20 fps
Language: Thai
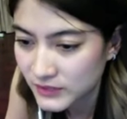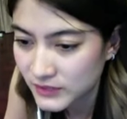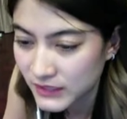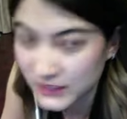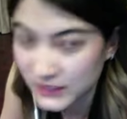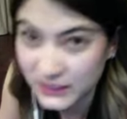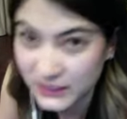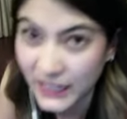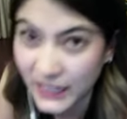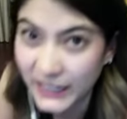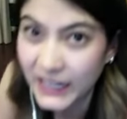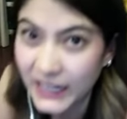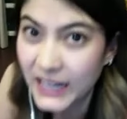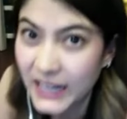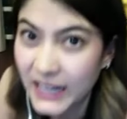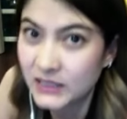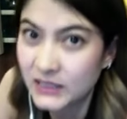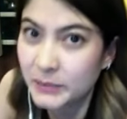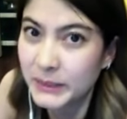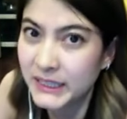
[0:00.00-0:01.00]
ใส่แล้ว
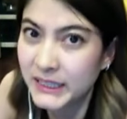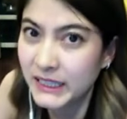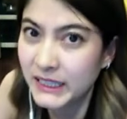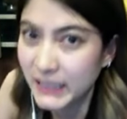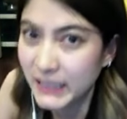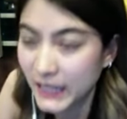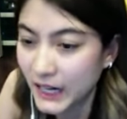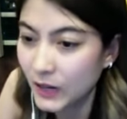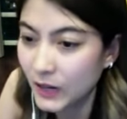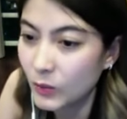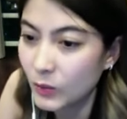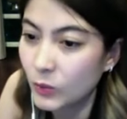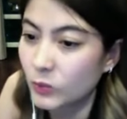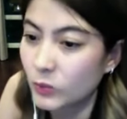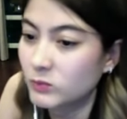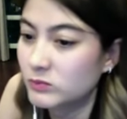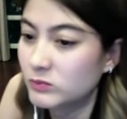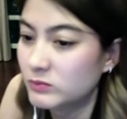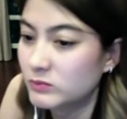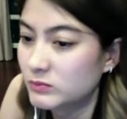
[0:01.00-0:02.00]
อาจจะผีเข้า
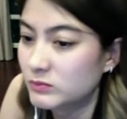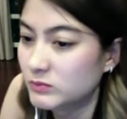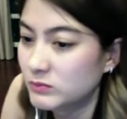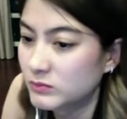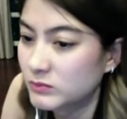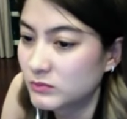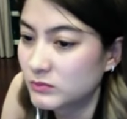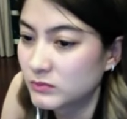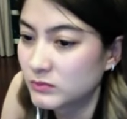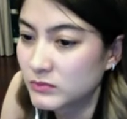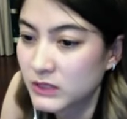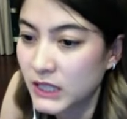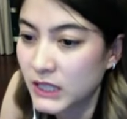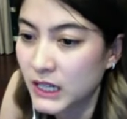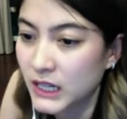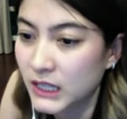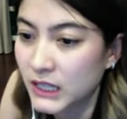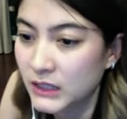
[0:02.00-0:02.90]
ใช่